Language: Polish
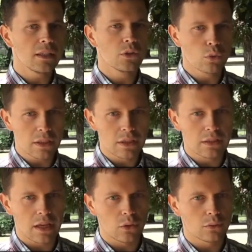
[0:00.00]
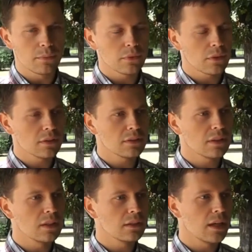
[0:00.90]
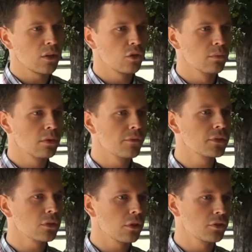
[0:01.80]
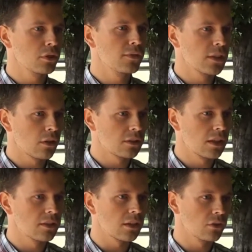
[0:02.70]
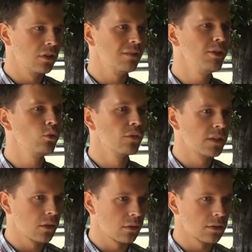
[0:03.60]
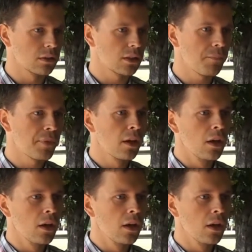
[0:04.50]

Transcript: I drugie kryterium to jest kryterium wysokości wynagrodzenia, czyli limitu wynagrodzenia